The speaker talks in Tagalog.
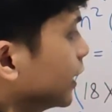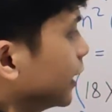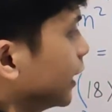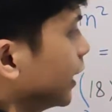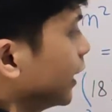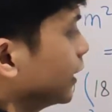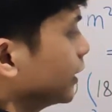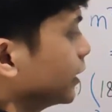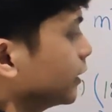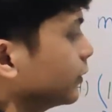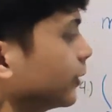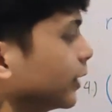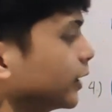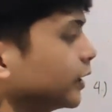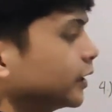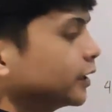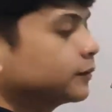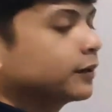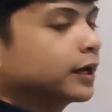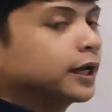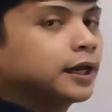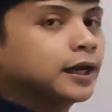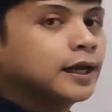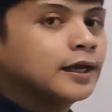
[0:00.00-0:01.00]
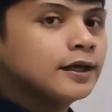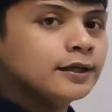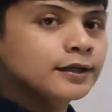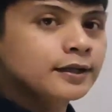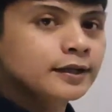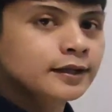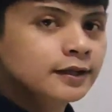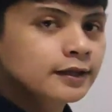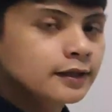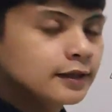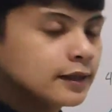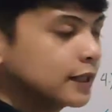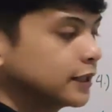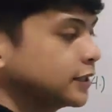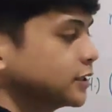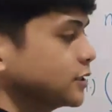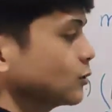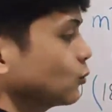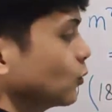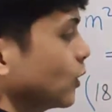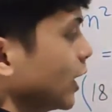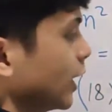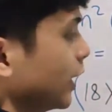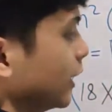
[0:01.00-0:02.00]
8 divided by 8, that's
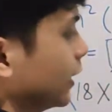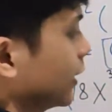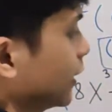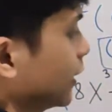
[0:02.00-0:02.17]
1.